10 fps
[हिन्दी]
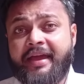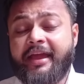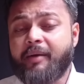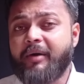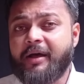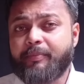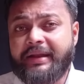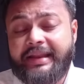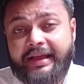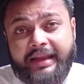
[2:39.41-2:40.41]
एक बार पे
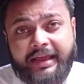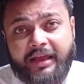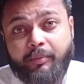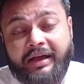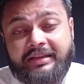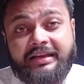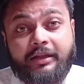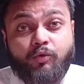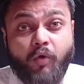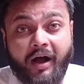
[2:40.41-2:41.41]
लिखने के बाद
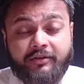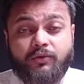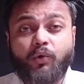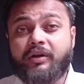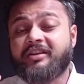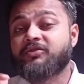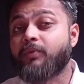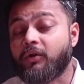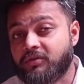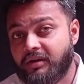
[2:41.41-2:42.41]
यदि वहाँ से कोई
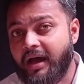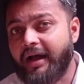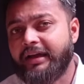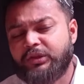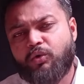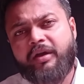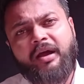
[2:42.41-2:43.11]
रिस्पॉन्स ना आए तो